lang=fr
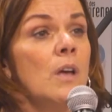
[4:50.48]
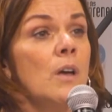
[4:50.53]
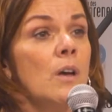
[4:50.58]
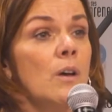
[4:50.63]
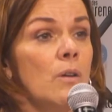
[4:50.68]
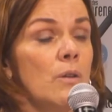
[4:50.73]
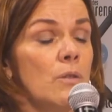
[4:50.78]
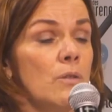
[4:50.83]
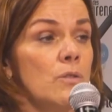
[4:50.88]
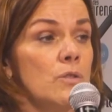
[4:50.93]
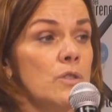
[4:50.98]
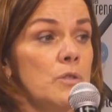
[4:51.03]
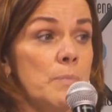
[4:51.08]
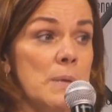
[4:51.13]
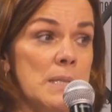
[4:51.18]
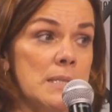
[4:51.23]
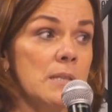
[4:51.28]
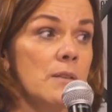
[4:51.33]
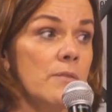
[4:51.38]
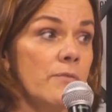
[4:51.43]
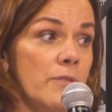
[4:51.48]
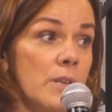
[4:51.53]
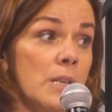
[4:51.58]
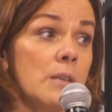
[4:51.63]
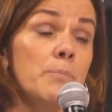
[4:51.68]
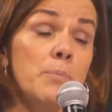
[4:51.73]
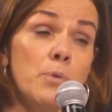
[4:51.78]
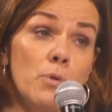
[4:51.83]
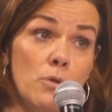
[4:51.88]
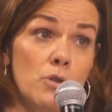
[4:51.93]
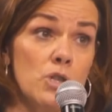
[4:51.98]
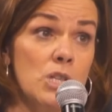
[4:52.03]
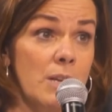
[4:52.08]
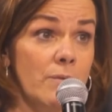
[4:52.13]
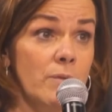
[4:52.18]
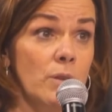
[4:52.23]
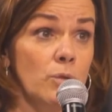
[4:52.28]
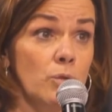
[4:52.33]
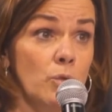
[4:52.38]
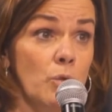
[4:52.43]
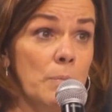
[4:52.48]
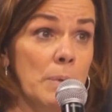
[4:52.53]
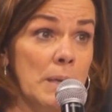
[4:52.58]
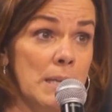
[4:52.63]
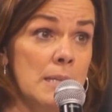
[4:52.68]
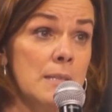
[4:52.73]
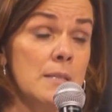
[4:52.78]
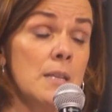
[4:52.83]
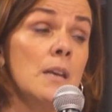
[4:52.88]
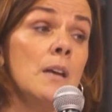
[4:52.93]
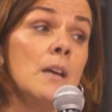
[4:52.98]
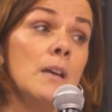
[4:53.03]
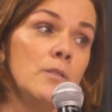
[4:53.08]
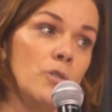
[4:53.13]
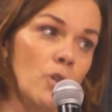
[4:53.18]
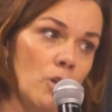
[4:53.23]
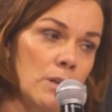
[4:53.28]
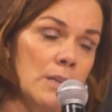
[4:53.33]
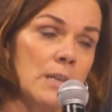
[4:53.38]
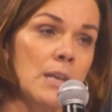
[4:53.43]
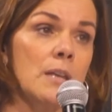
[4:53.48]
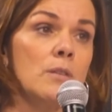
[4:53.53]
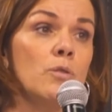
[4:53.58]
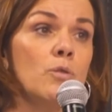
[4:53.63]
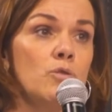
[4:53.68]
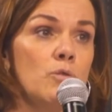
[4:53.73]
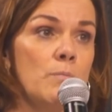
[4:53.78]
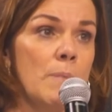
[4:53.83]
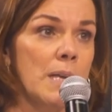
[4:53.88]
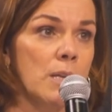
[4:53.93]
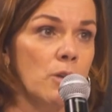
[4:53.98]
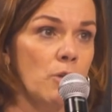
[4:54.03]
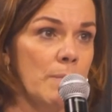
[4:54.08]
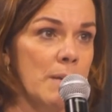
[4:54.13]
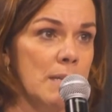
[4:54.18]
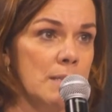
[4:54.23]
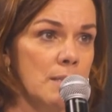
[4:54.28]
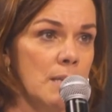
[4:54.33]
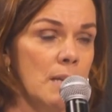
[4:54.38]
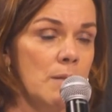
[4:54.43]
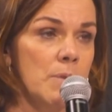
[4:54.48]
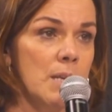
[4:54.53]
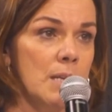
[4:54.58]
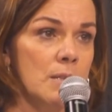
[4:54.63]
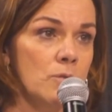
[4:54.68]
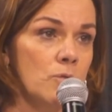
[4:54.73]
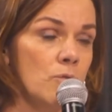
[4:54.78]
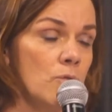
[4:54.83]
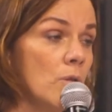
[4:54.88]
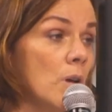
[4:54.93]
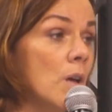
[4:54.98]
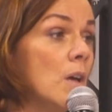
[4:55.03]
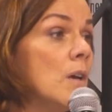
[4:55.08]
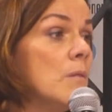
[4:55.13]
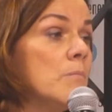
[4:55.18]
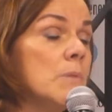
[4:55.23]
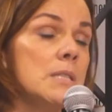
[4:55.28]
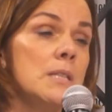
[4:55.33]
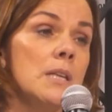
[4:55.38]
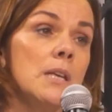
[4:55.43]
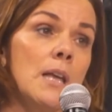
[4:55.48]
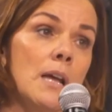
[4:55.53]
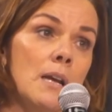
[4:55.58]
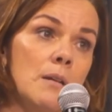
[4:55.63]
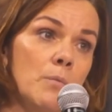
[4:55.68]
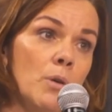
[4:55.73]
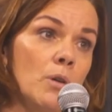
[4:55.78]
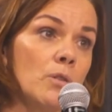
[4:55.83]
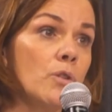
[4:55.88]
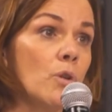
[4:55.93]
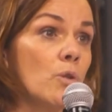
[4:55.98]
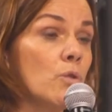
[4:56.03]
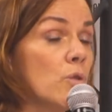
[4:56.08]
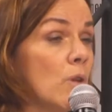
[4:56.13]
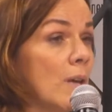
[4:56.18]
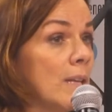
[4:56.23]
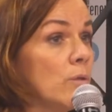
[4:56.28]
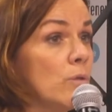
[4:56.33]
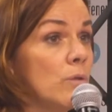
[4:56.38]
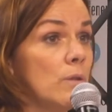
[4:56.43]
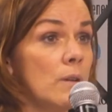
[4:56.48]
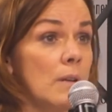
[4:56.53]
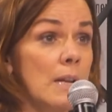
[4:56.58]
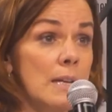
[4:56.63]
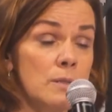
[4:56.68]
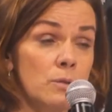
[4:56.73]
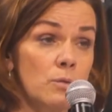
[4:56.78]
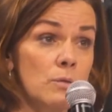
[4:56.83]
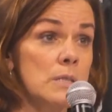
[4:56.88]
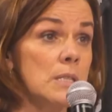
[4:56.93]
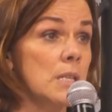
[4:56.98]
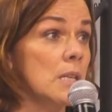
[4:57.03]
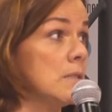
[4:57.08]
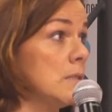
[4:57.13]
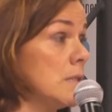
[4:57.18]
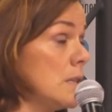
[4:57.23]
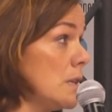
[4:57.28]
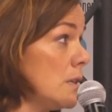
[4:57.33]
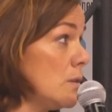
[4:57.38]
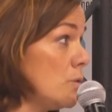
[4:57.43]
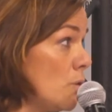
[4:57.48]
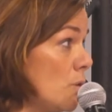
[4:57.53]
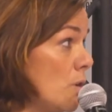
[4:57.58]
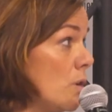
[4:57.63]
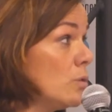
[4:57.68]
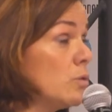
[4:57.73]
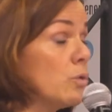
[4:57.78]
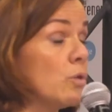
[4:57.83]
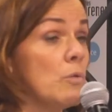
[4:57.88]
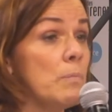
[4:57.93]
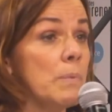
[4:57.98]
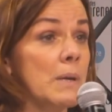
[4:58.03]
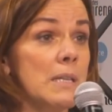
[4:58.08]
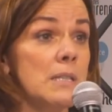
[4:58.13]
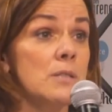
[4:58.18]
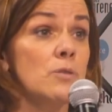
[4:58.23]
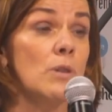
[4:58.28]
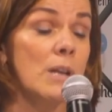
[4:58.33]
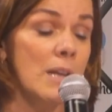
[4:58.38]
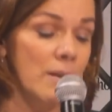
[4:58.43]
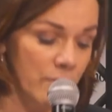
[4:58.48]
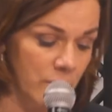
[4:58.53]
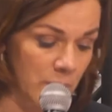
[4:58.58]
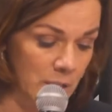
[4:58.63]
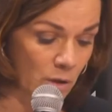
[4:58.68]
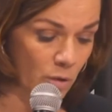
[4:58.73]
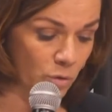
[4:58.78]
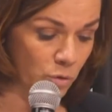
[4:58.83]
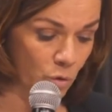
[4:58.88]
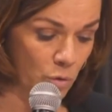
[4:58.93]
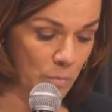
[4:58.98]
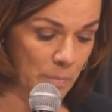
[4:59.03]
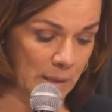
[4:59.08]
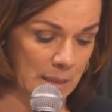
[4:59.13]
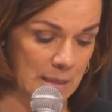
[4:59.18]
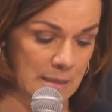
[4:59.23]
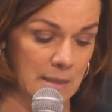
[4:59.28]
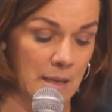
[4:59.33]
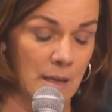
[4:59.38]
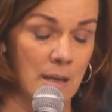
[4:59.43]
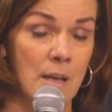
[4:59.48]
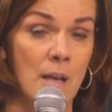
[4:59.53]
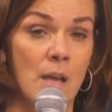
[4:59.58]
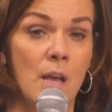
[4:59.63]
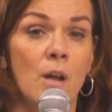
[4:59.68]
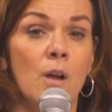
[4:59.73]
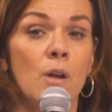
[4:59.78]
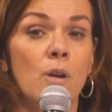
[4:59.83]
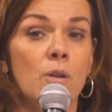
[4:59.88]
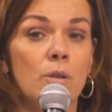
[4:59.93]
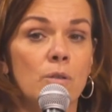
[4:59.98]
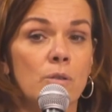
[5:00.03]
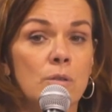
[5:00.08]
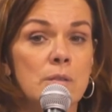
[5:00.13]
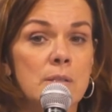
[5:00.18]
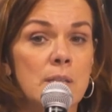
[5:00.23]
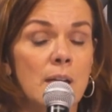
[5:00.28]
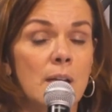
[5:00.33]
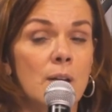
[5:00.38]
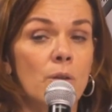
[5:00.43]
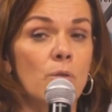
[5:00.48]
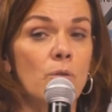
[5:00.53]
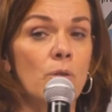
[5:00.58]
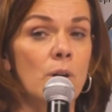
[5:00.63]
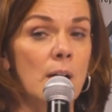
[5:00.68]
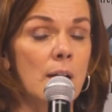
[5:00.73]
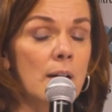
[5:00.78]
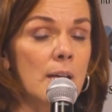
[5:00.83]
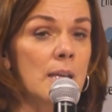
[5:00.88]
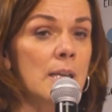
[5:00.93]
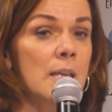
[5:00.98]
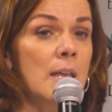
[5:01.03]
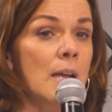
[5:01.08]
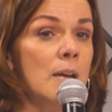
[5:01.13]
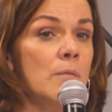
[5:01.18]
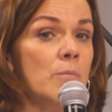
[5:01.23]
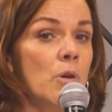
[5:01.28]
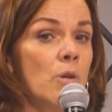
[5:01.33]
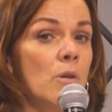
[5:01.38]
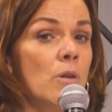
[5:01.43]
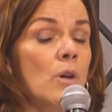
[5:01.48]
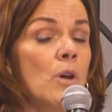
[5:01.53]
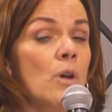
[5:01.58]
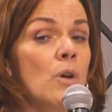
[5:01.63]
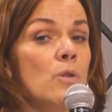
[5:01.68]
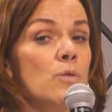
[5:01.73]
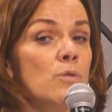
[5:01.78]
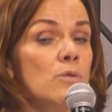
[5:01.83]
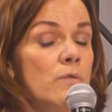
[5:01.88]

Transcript: euh, spécifique pour le chef d'entreprise, dans le cadre du bail commercial bien sûr, mais également dans le cadre de la société, de l'entreprise, de la vie de l'entreprise. Le notaire aura également une